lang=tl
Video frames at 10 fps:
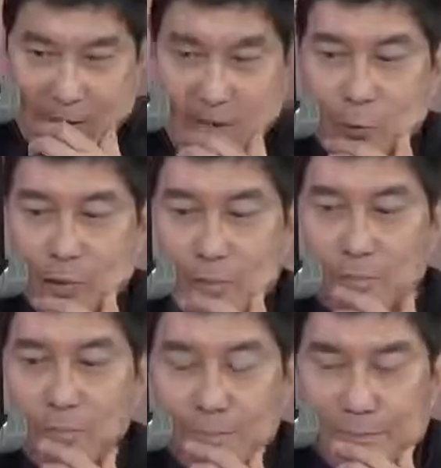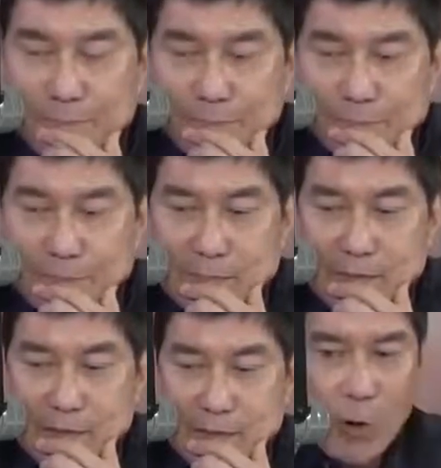Edwin. Yes, sir.
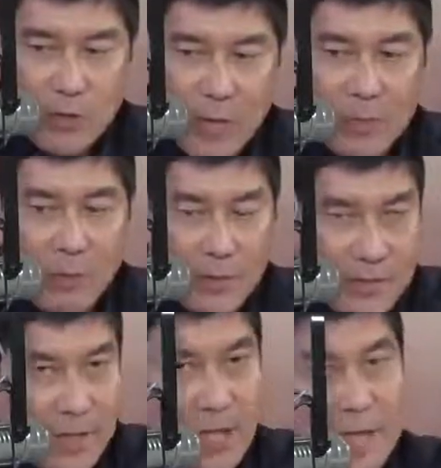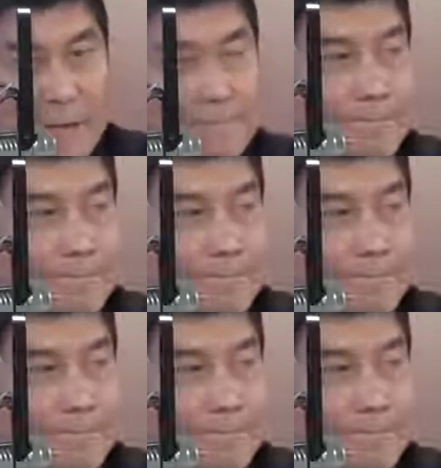Kausapin mo si Charlie.